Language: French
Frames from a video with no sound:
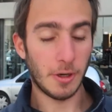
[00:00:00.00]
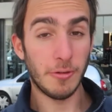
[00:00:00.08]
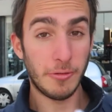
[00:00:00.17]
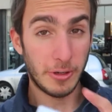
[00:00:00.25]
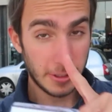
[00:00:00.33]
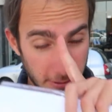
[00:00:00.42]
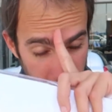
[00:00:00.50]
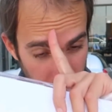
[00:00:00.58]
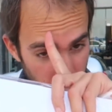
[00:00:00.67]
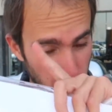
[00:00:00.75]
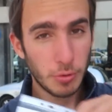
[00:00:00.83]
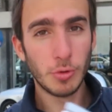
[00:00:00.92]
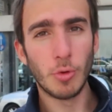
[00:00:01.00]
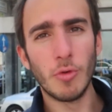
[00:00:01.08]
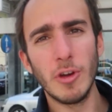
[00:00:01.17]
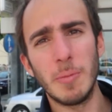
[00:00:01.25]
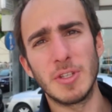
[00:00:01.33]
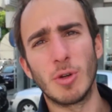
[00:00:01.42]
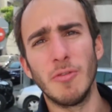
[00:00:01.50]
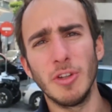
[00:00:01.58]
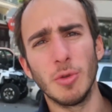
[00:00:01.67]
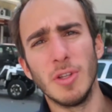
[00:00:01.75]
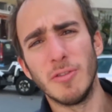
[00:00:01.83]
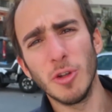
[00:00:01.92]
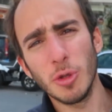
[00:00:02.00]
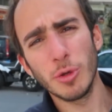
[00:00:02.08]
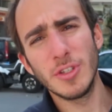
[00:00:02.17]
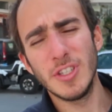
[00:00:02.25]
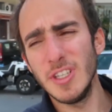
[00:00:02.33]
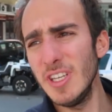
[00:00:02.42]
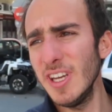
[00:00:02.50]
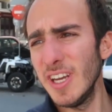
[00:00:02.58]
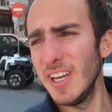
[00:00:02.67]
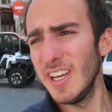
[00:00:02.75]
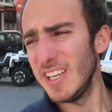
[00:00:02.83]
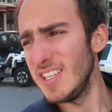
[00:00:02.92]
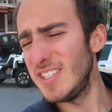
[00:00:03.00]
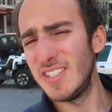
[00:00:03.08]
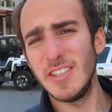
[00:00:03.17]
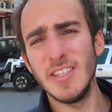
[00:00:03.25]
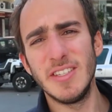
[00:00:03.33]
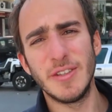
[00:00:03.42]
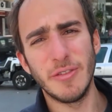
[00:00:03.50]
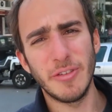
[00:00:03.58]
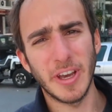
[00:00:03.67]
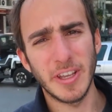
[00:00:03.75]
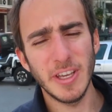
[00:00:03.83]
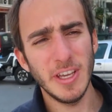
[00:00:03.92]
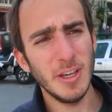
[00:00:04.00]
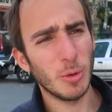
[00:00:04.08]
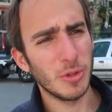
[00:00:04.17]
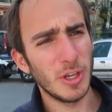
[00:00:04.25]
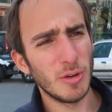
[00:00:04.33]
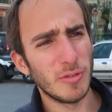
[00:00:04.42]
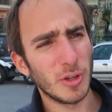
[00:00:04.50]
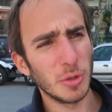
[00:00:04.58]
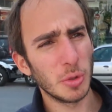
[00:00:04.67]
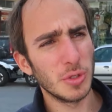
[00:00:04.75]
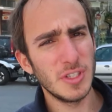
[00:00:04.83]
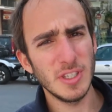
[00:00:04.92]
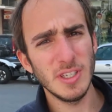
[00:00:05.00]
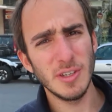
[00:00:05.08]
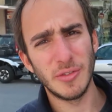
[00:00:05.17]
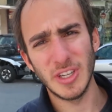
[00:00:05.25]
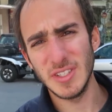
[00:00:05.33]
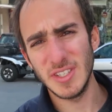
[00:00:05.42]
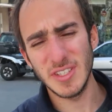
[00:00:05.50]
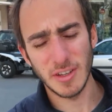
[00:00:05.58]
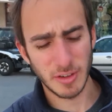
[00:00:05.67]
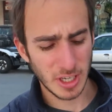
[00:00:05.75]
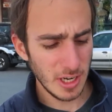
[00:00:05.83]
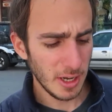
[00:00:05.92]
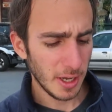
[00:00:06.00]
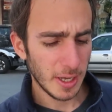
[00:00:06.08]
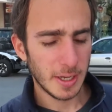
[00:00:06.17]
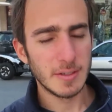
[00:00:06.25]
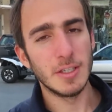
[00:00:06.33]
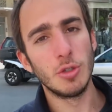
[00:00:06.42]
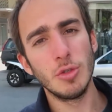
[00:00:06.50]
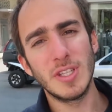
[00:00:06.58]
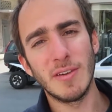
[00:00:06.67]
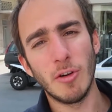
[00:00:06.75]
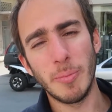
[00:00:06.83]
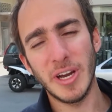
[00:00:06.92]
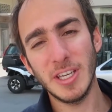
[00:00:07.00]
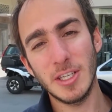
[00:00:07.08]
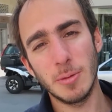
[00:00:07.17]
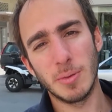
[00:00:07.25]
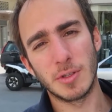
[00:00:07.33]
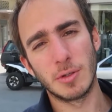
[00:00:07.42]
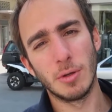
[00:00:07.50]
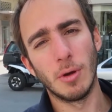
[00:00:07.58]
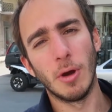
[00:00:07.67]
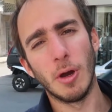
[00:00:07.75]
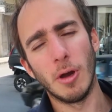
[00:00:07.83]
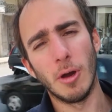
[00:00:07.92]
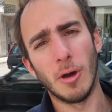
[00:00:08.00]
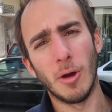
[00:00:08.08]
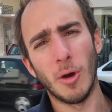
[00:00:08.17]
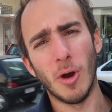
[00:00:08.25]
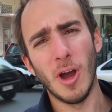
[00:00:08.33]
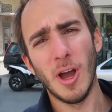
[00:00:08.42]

enfin j'ai pu trouver, parce qu'en fait on est vendredi, ici c'est férié, on est le vendredi 26 euh, avril, c'est juste avant Pâques, parce que euh,